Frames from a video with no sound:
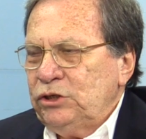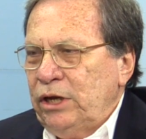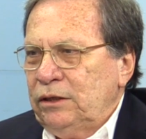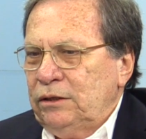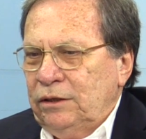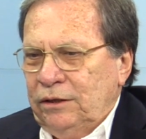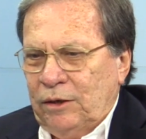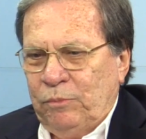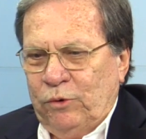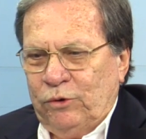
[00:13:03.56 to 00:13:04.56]
ÇED
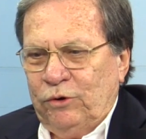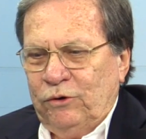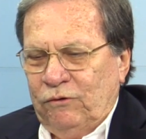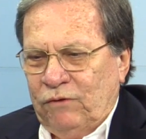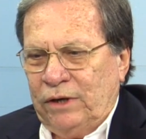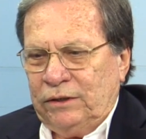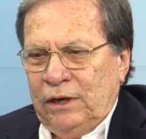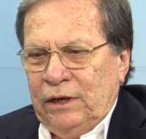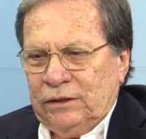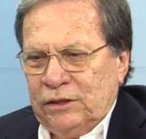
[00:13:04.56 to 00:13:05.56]
raporu var.
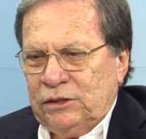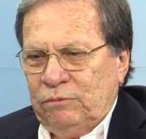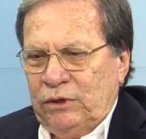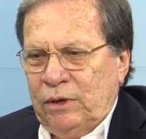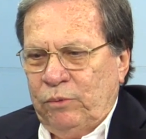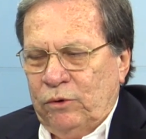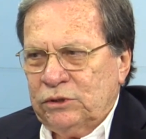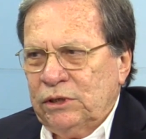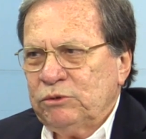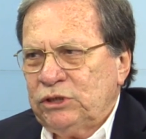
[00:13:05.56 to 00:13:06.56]
Nasıl bir
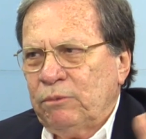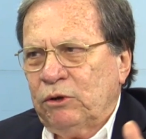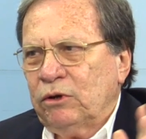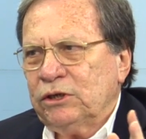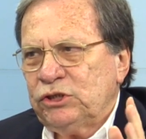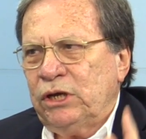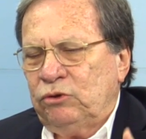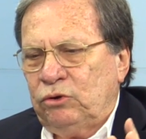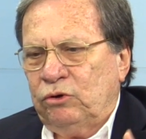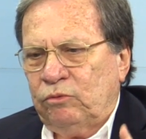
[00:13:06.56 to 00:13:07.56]
raporsa işte ben ona ÇED
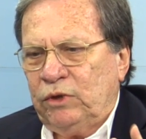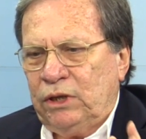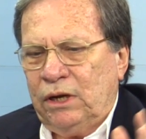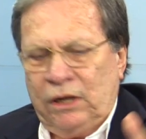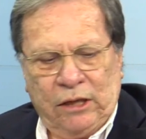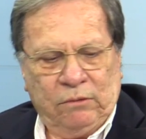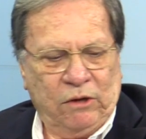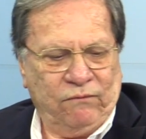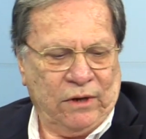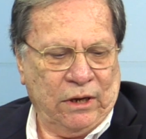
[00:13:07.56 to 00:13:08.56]
diyorum. Bir
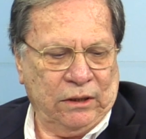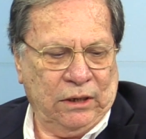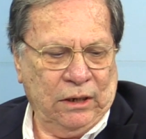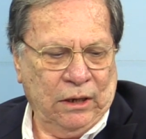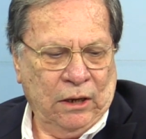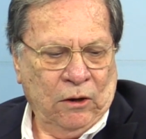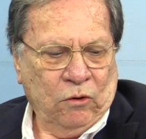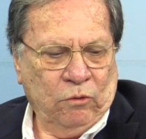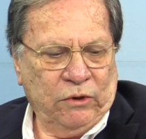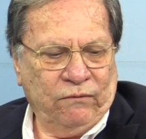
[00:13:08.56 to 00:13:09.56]
değerlenme falan değil.
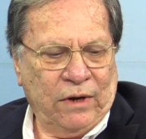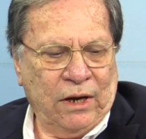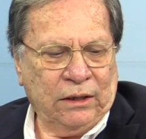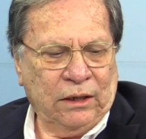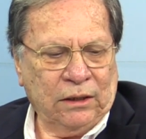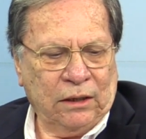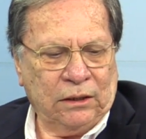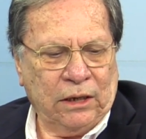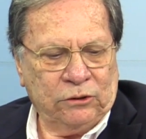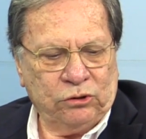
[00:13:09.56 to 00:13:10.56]
O bir felaket.
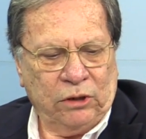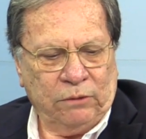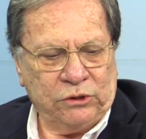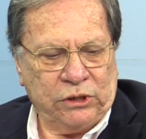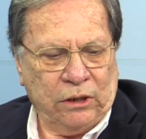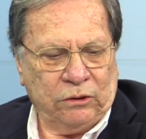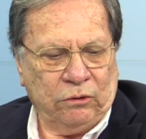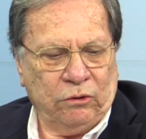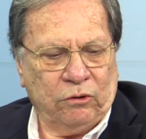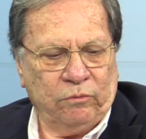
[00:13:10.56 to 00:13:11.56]
Hatta şöyle bir şey
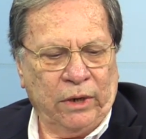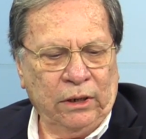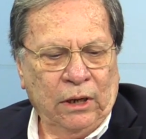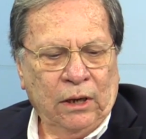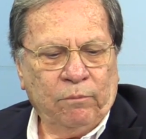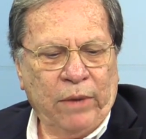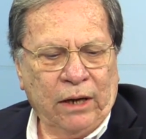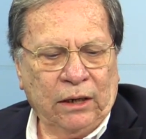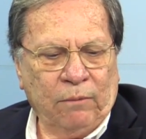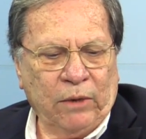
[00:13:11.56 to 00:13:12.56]
hatırlıyorum ben.
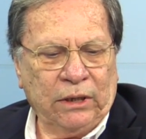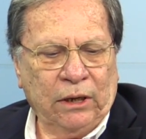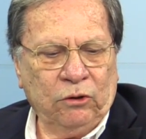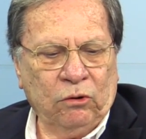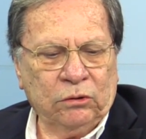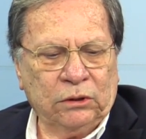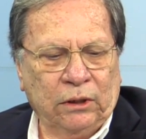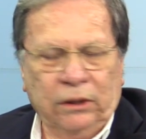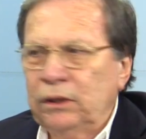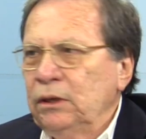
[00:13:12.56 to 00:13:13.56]
Bergama'da
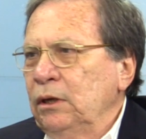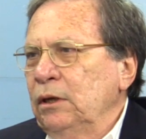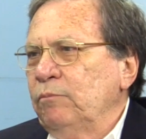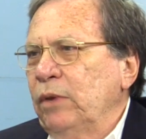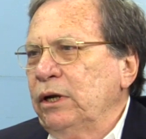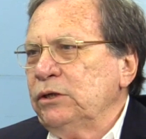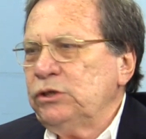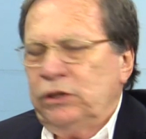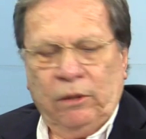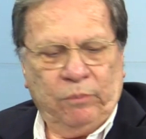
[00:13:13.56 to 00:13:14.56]
Yontalı
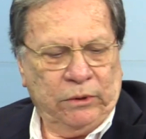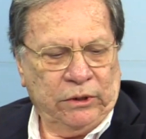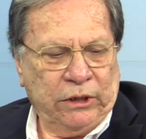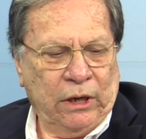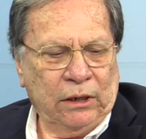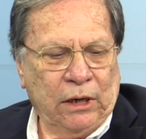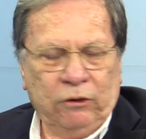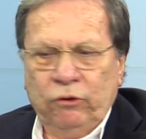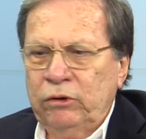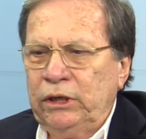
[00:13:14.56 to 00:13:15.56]
Barajı yapılırken
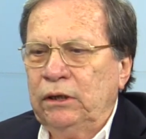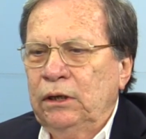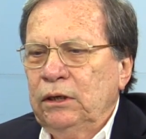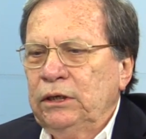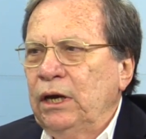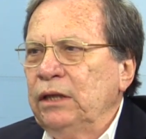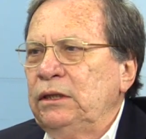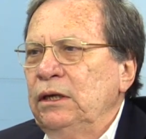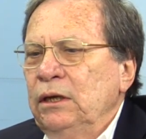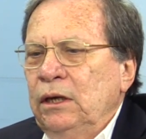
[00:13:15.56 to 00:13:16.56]
Alioni
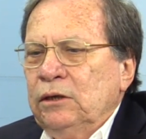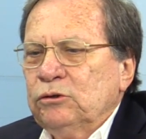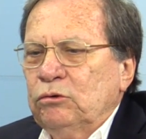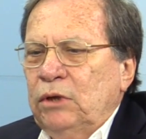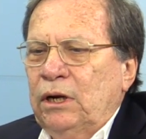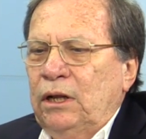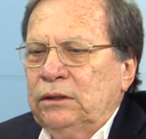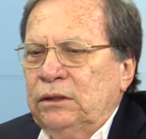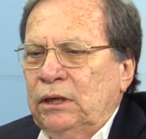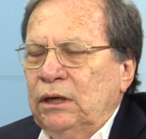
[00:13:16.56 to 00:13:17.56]
kenti sular
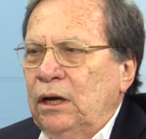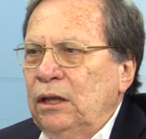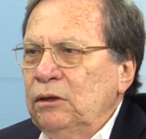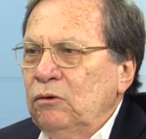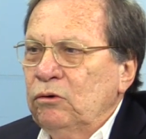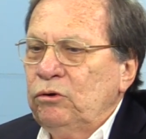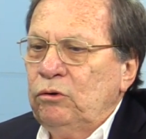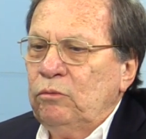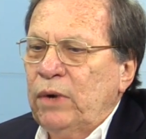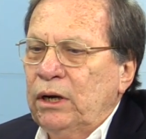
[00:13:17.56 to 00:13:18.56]
altında kaldı. O
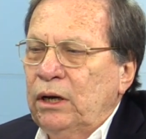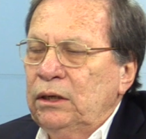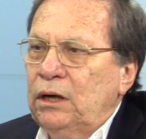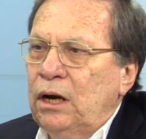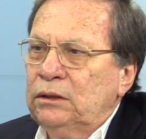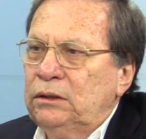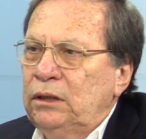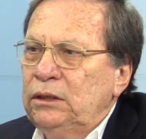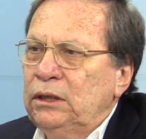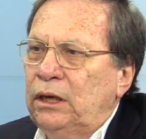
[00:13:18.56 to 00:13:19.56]
günün bakanı kalktı
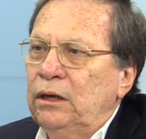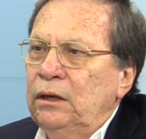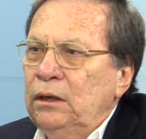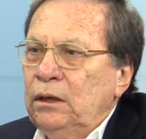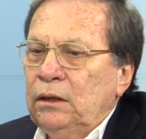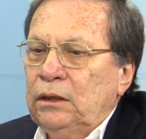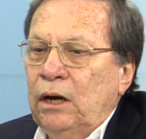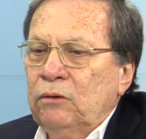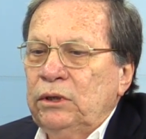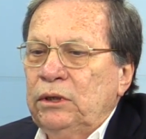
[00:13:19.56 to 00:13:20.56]
dedi ki
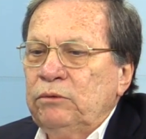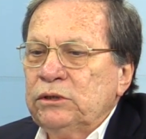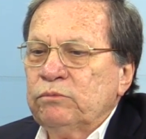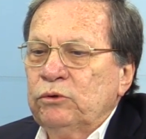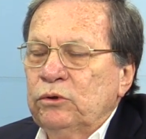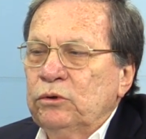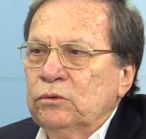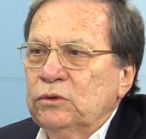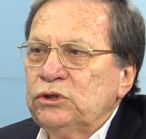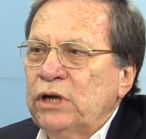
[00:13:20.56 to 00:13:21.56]
ya dedi biz bunu
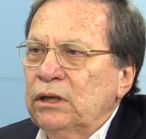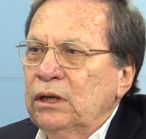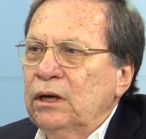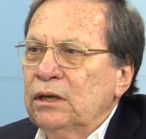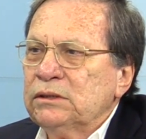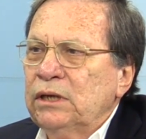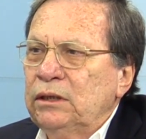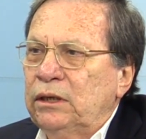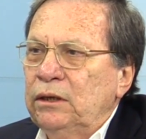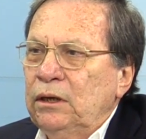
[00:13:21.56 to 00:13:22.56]
dışarıda
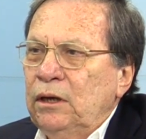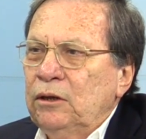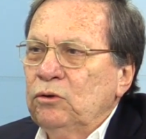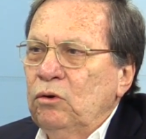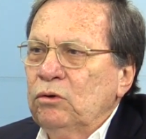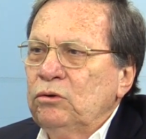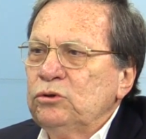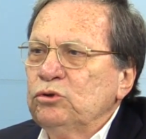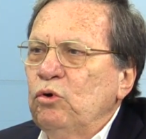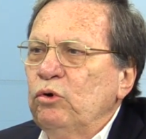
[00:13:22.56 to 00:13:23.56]
kalsaydı doğru
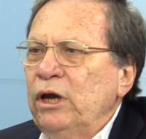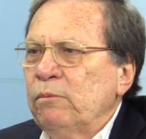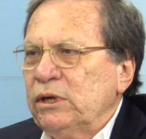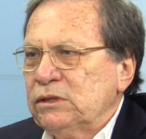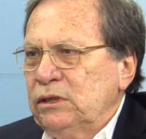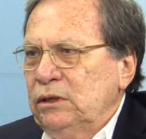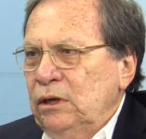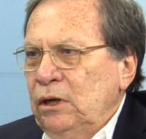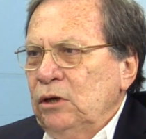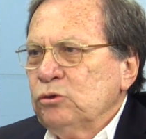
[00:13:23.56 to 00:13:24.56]
dürüst koruyamazdık.
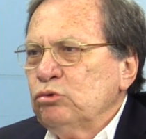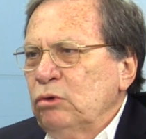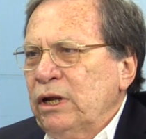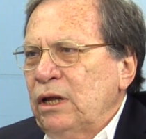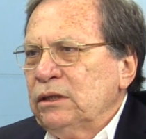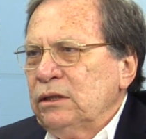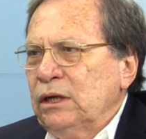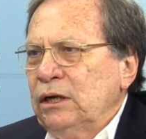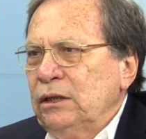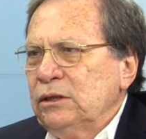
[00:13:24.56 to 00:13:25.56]
Sular altında
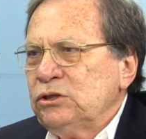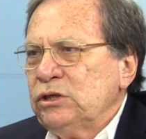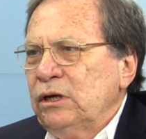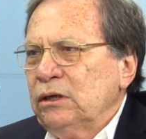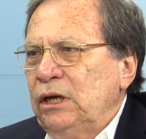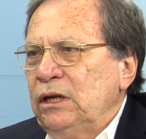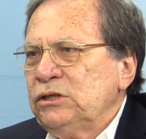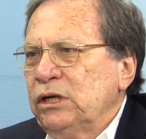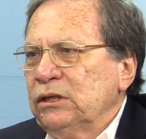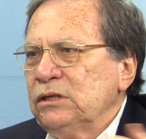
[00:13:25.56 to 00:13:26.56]
kalınca
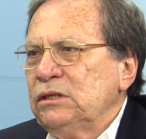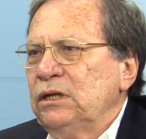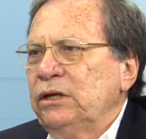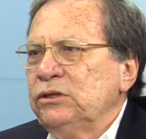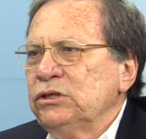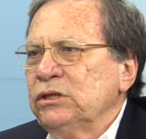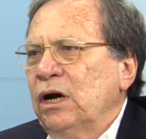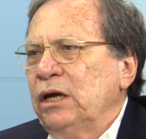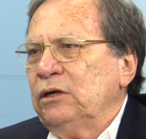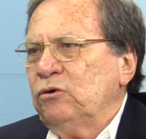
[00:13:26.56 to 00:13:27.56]
gelecek nesiller için
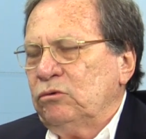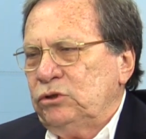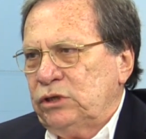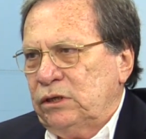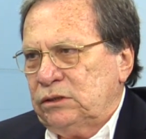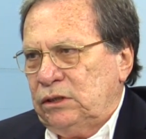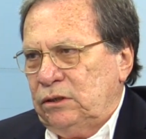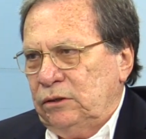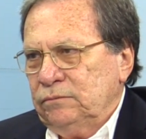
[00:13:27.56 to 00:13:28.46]
daha iyi koruyacağız dedi.